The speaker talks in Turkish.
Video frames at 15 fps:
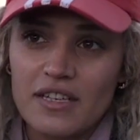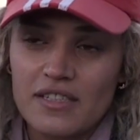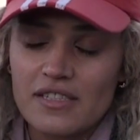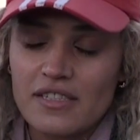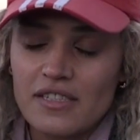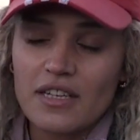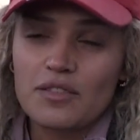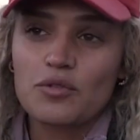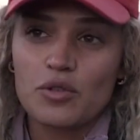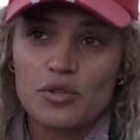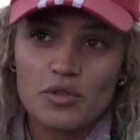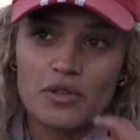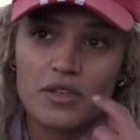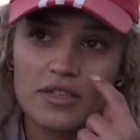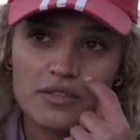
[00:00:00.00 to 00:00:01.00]
e, sert
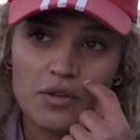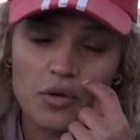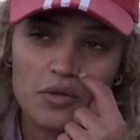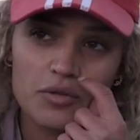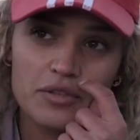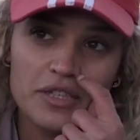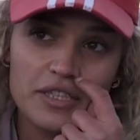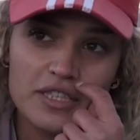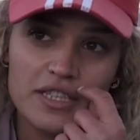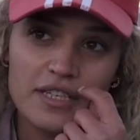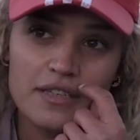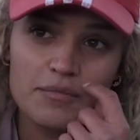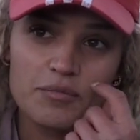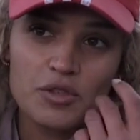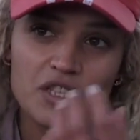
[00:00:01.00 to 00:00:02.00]
koşullarda olduğu
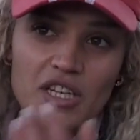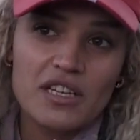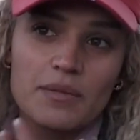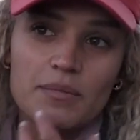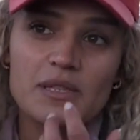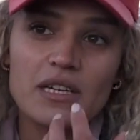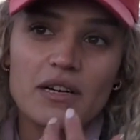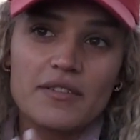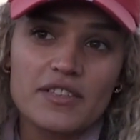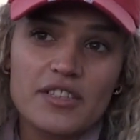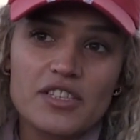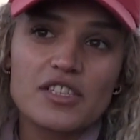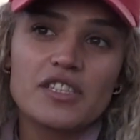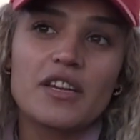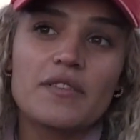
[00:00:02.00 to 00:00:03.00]
için bu şehri biz
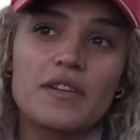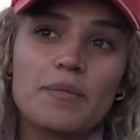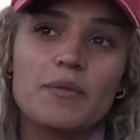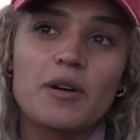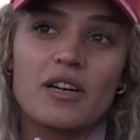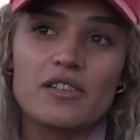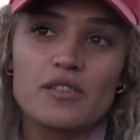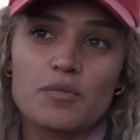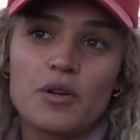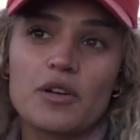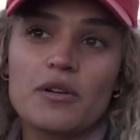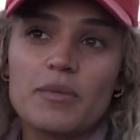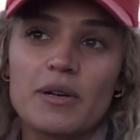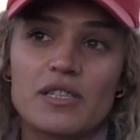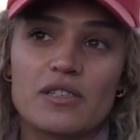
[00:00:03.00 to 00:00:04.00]
avantaja çevirip kayak
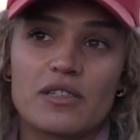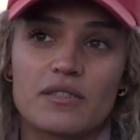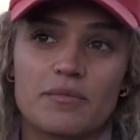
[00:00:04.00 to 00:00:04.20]
sporuna başladım.